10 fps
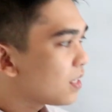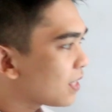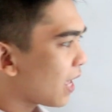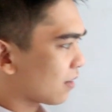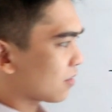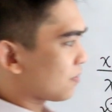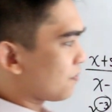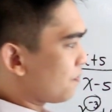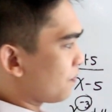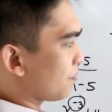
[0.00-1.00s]
Next,
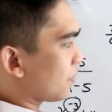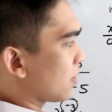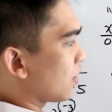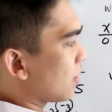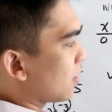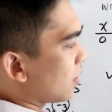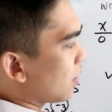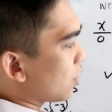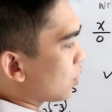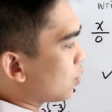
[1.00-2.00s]

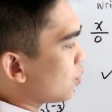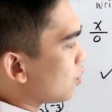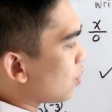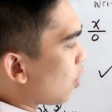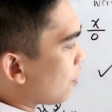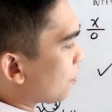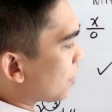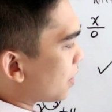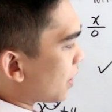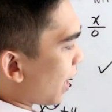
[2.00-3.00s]
2
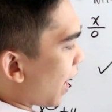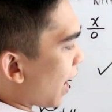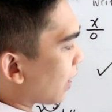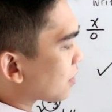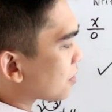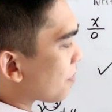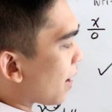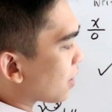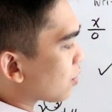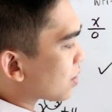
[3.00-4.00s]
over x
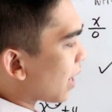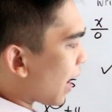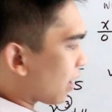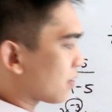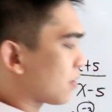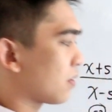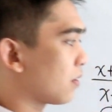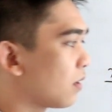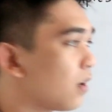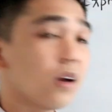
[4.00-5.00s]
minus x.
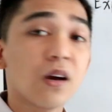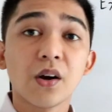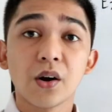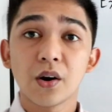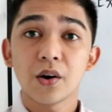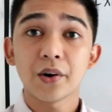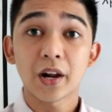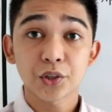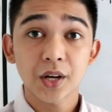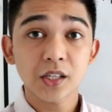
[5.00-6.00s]

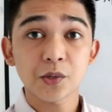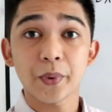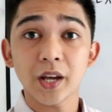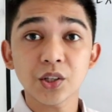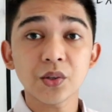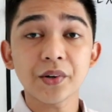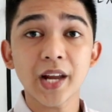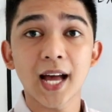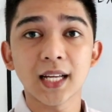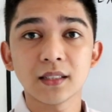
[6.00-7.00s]
Rational expression or
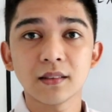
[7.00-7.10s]
not?